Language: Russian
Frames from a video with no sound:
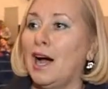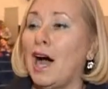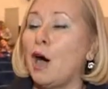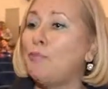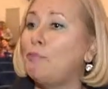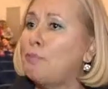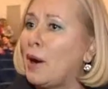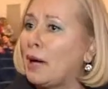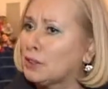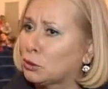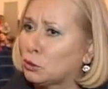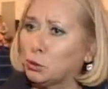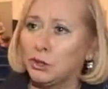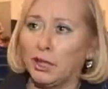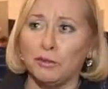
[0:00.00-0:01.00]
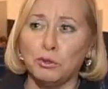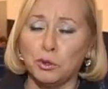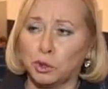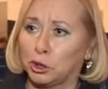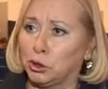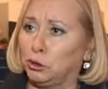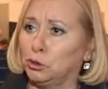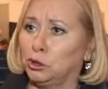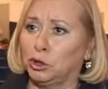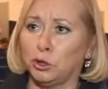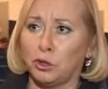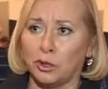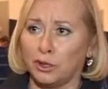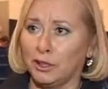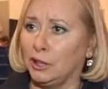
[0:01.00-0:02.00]
опаску того, что
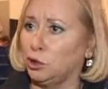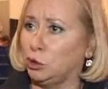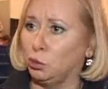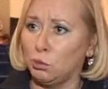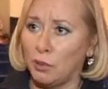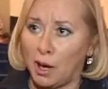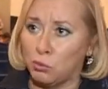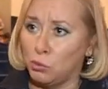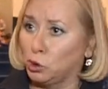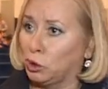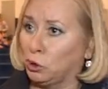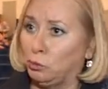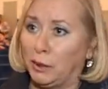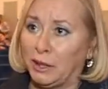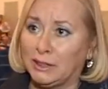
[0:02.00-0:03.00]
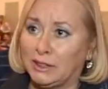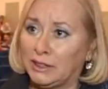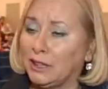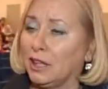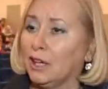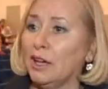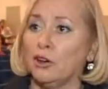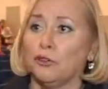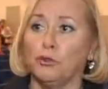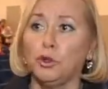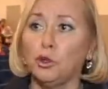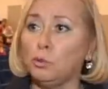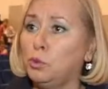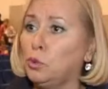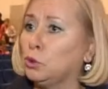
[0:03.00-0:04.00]
черная чума может прийти в
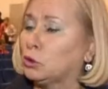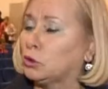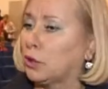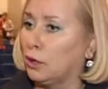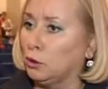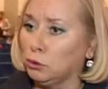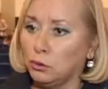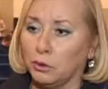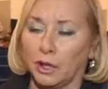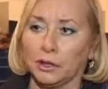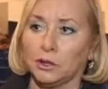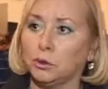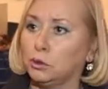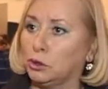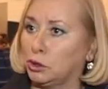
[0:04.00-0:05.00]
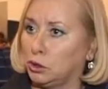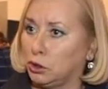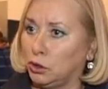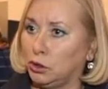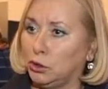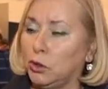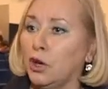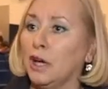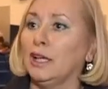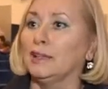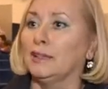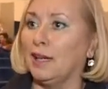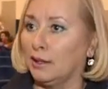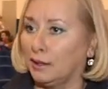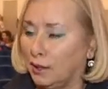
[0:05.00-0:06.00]
любую страну и разрушить ее
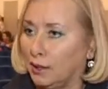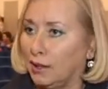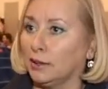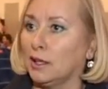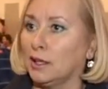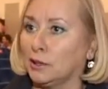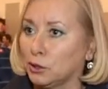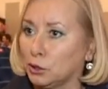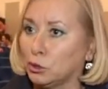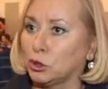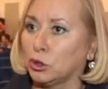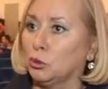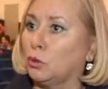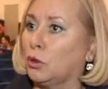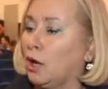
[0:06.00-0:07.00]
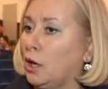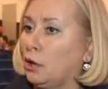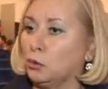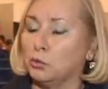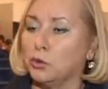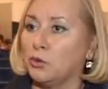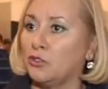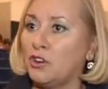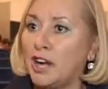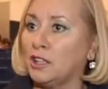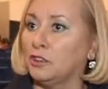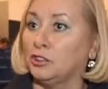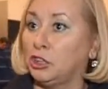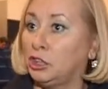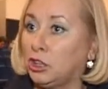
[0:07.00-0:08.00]
так, как она разрушила Украину
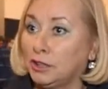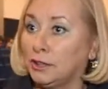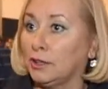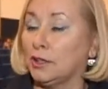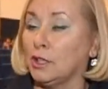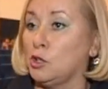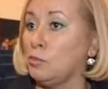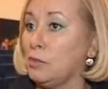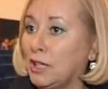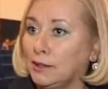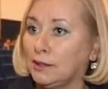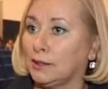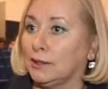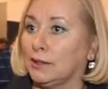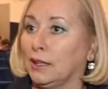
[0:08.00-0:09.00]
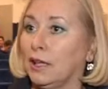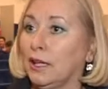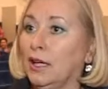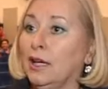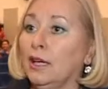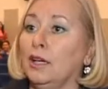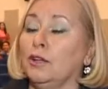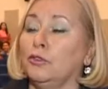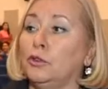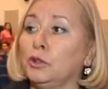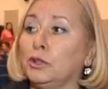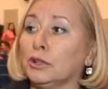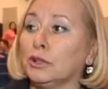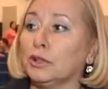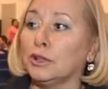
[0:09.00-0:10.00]
буквально в считанные месяцы,
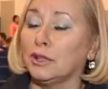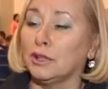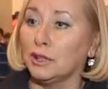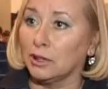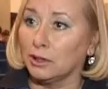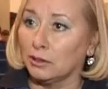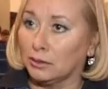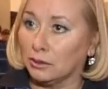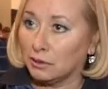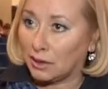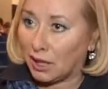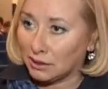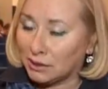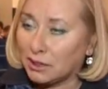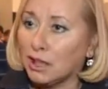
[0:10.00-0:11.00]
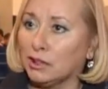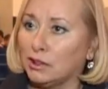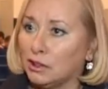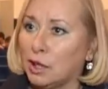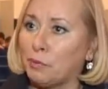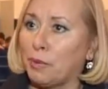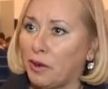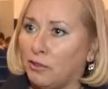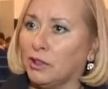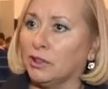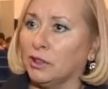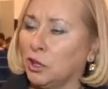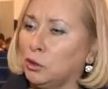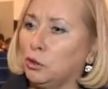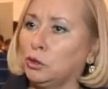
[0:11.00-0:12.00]
вот э, концерт
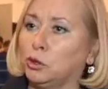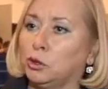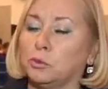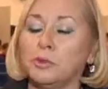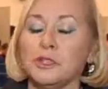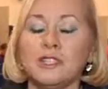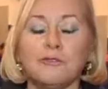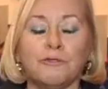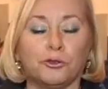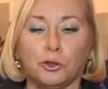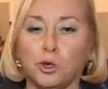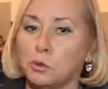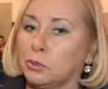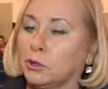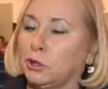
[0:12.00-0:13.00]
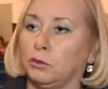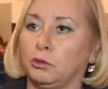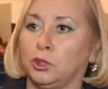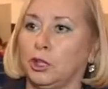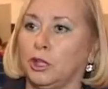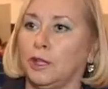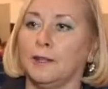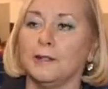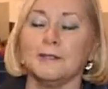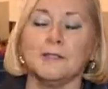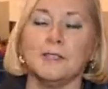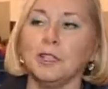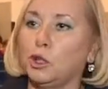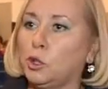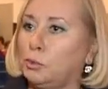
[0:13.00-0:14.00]
направлен на то, чтобы ни в коем случае
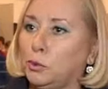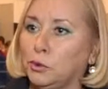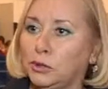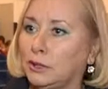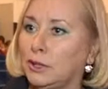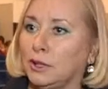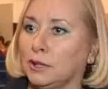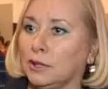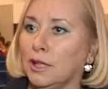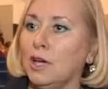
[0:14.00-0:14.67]
не допустить